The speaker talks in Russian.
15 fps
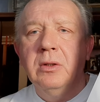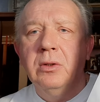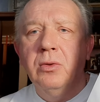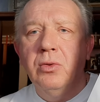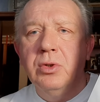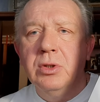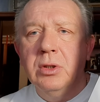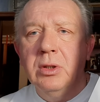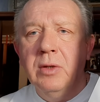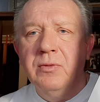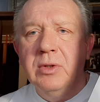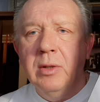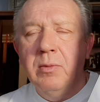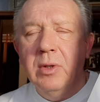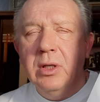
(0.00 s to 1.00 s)
тоже и в
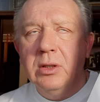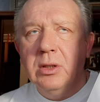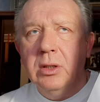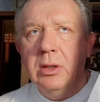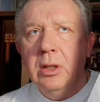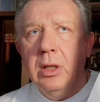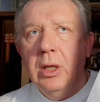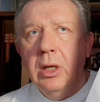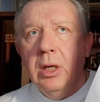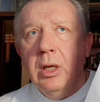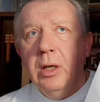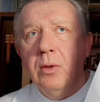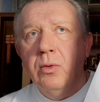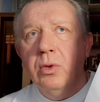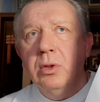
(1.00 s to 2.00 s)
таблетках.
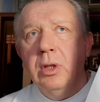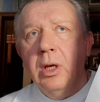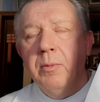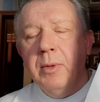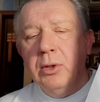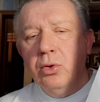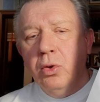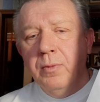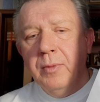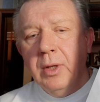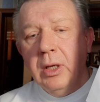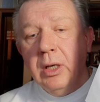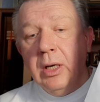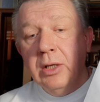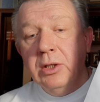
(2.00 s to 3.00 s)
Вот. Потом
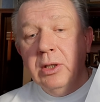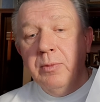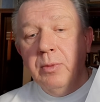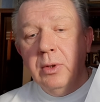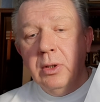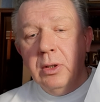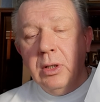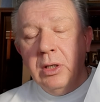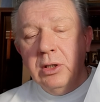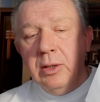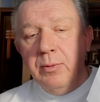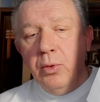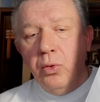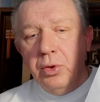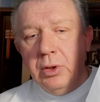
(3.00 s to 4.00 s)
антиби
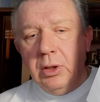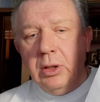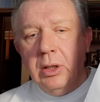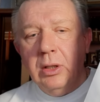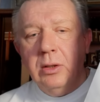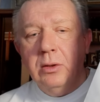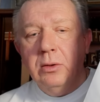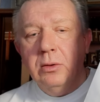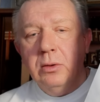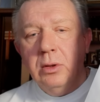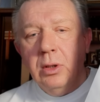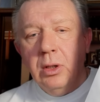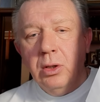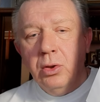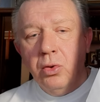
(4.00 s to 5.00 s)
антибиотики.
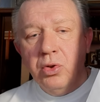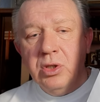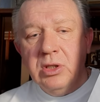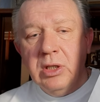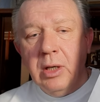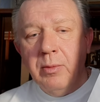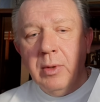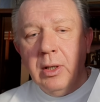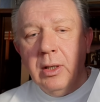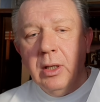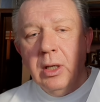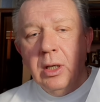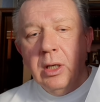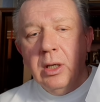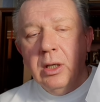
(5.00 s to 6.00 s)
То же самое
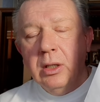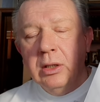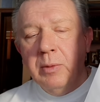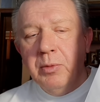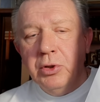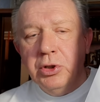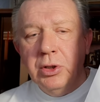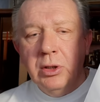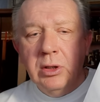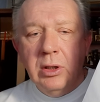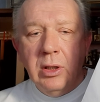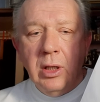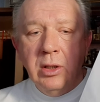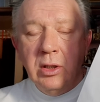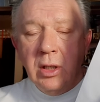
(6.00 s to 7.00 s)
э,
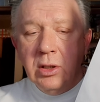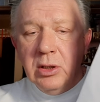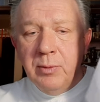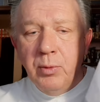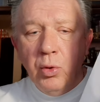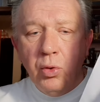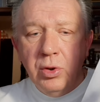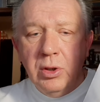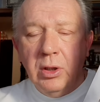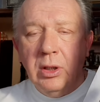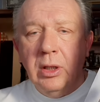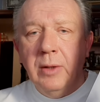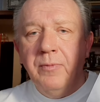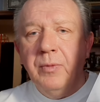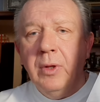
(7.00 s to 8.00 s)
напишите анти
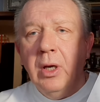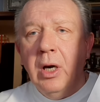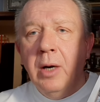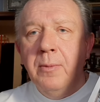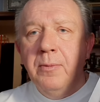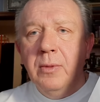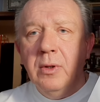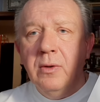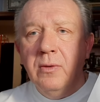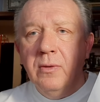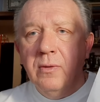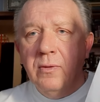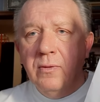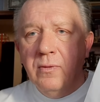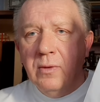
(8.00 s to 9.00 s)
антибиотики э,
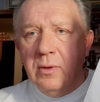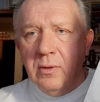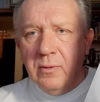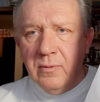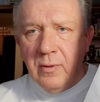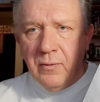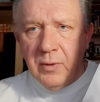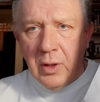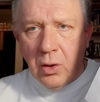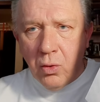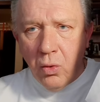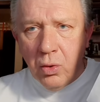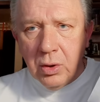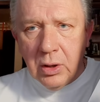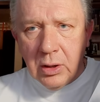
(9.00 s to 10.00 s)
в, в
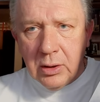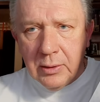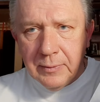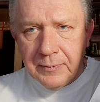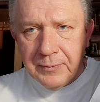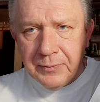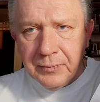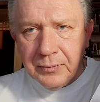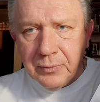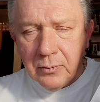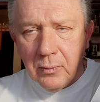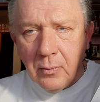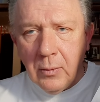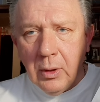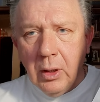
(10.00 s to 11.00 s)
флаконах
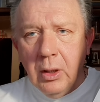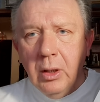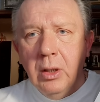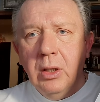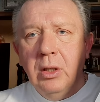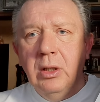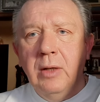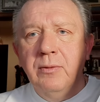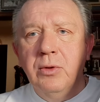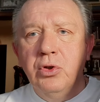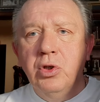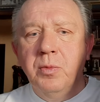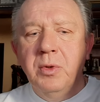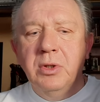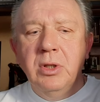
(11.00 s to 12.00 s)
Главное,
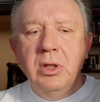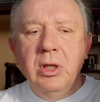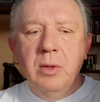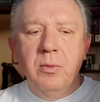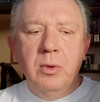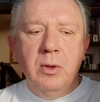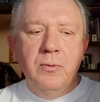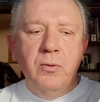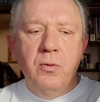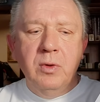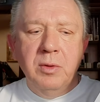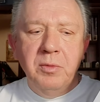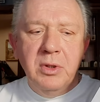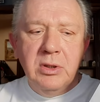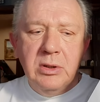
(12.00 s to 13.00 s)
чтобы это не было
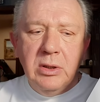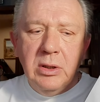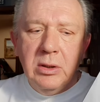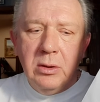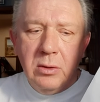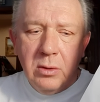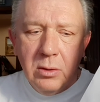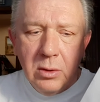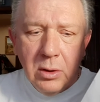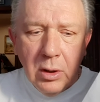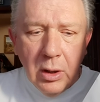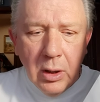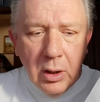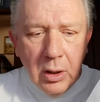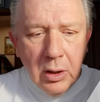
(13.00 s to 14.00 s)
фуфломицин,
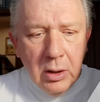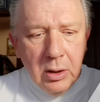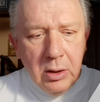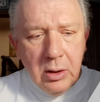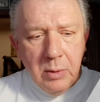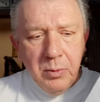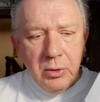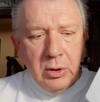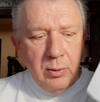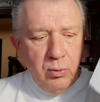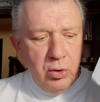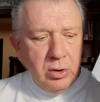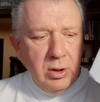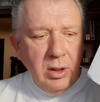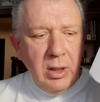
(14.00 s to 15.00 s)
э, потому
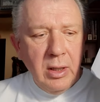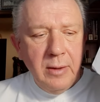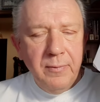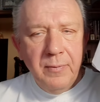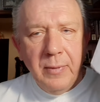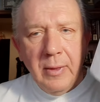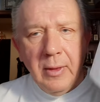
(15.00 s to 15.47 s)
что я